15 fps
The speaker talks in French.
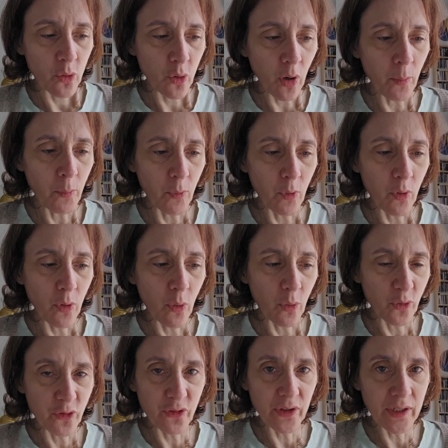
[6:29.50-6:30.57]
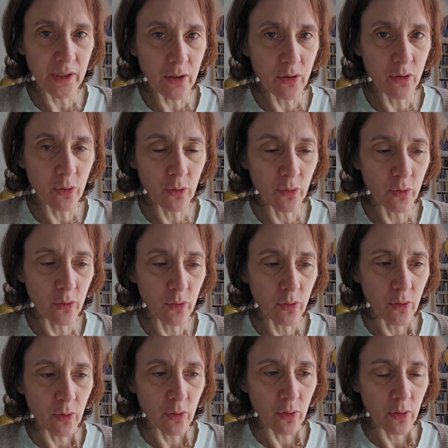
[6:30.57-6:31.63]
comme on sait que,
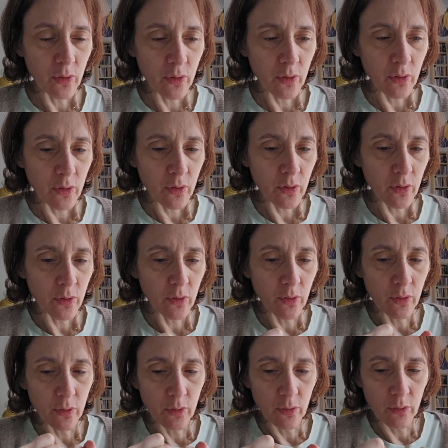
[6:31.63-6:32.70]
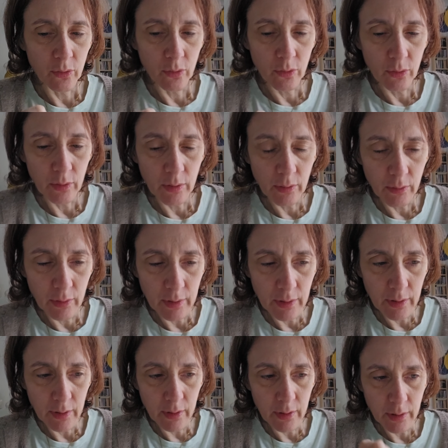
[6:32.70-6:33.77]
euh,
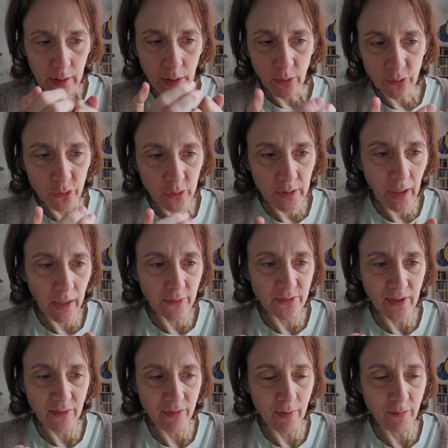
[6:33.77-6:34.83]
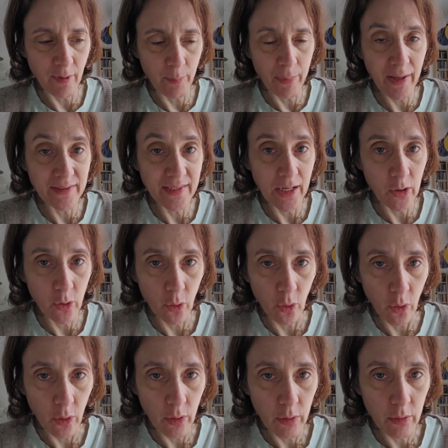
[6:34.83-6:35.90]
dans ce cas, sa femme va pas être
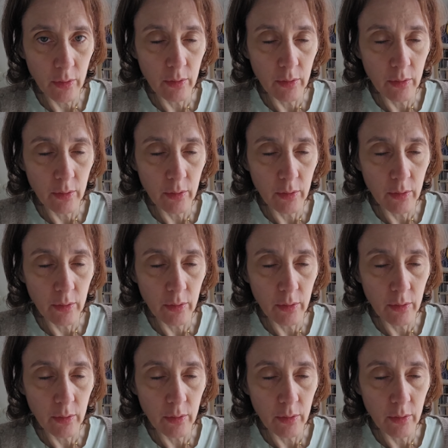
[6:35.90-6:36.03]
d'accord,